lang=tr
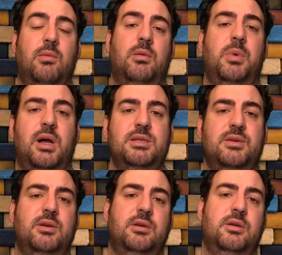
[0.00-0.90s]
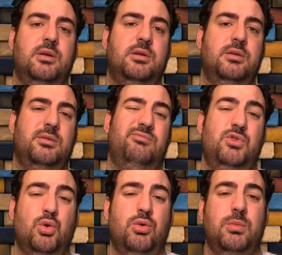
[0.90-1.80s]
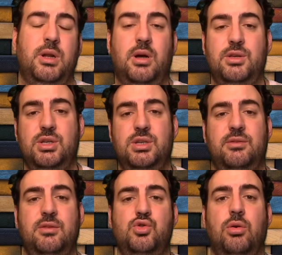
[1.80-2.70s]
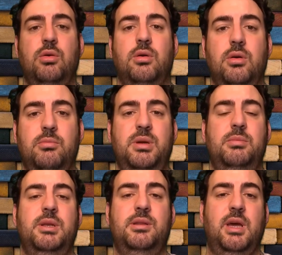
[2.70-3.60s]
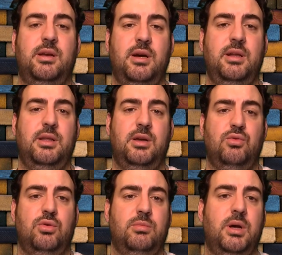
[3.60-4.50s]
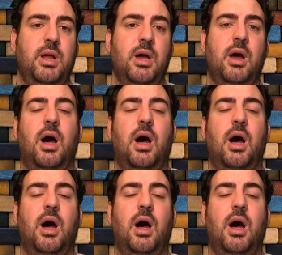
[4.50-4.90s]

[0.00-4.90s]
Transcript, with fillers: Ama bazı e, yorumlar açıkçası çok e, birbirini tekrar eden yorumlar.